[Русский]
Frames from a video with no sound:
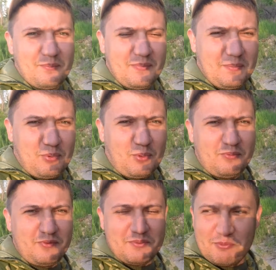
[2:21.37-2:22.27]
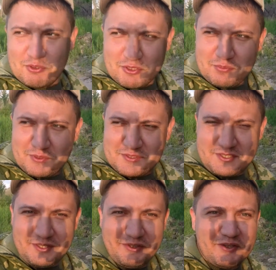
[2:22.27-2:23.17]
Попробовать, может быть,
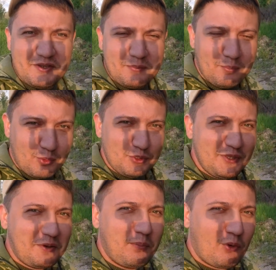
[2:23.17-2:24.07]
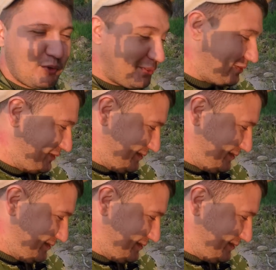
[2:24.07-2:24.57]
сделать бутерброд.